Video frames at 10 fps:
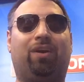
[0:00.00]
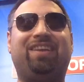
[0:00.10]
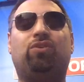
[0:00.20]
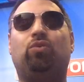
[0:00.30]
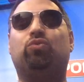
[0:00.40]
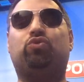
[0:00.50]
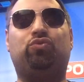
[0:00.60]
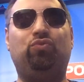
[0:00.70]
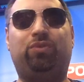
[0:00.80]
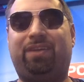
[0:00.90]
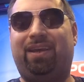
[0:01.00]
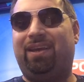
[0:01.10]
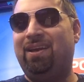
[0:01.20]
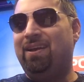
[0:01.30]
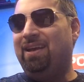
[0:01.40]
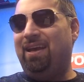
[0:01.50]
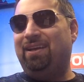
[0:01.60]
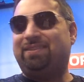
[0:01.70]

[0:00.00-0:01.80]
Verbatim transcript: riconosciute eh,